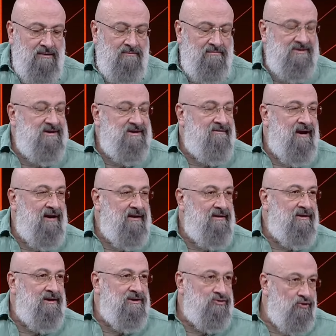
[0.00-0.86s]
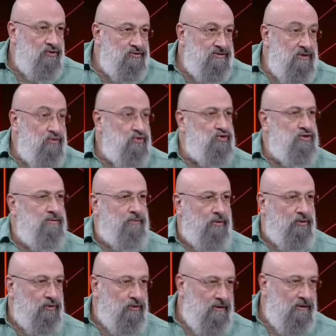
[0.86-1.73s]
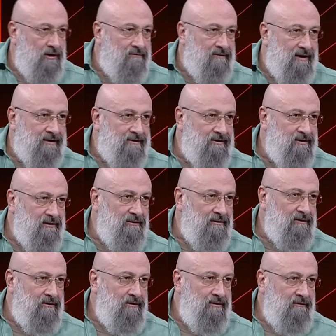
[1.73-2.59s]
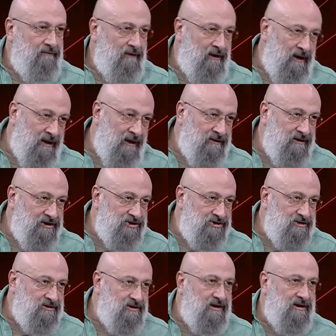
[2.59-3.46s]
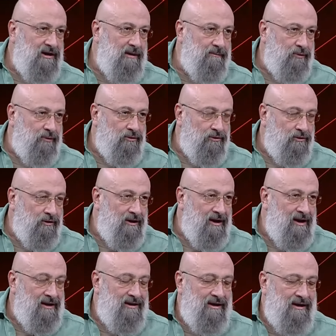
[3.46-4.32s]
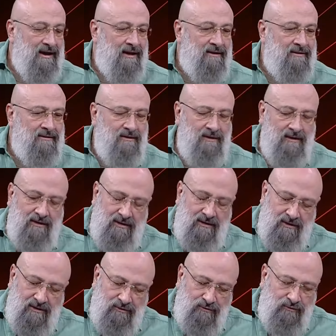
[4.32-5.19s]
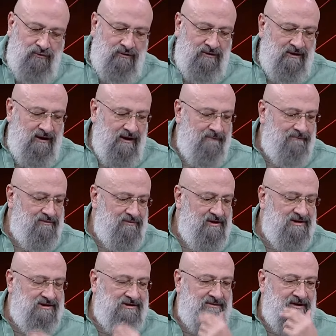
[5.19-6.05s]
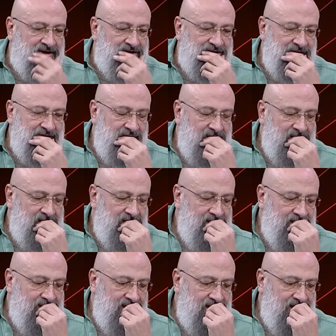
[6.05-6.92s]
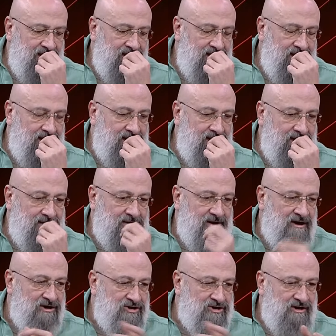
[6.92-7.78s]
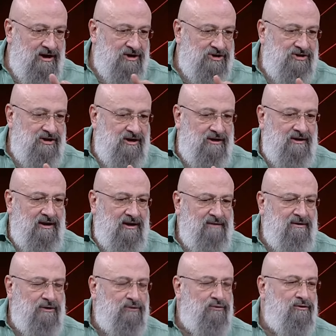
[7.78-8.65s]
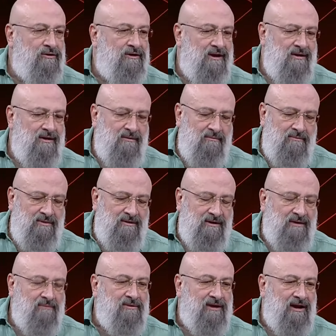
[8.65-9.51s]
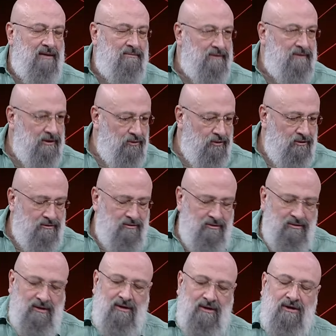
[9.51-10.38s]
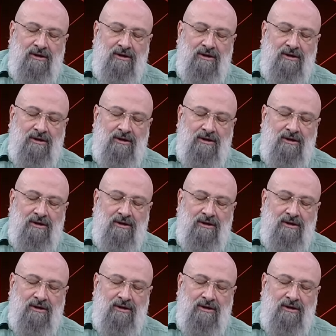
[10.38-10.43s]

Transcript: Bize verdikleri sözde üçlü protokol vardı. Finlandiya çıktı. ikili protokol haline geldi. Türkiye, İsveç e, karşı karşıya kaldı ve Türkiye'nin bir takım talepleri oldu.